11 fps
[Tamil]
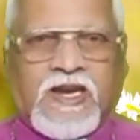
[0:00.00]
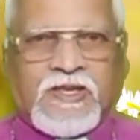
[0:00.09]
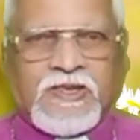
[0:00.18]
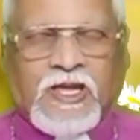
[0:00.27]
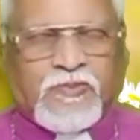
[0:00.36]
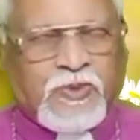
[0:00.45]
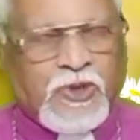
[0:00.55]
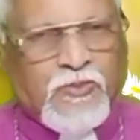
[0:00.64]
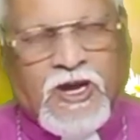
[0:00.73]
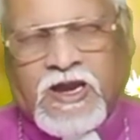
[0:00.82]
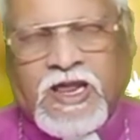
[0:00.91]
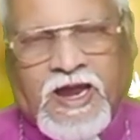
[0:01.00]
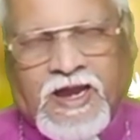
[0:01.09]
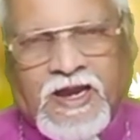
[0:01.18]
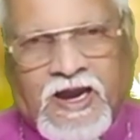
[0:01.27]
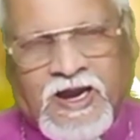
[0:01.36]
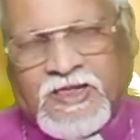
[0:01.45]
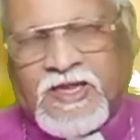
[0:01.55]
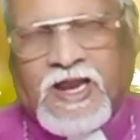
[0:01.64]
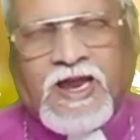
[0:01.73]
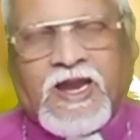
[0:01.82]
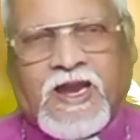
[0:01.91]
இந்த அற்புதமான
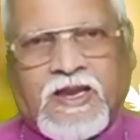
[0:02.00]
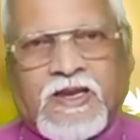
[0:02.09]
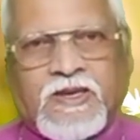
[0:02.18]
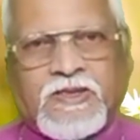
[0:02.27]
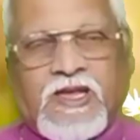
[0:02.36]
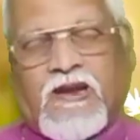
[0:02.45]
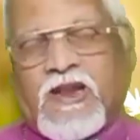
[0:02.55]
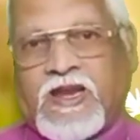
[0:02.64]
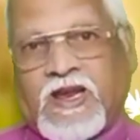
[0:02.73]
அனுதன தியான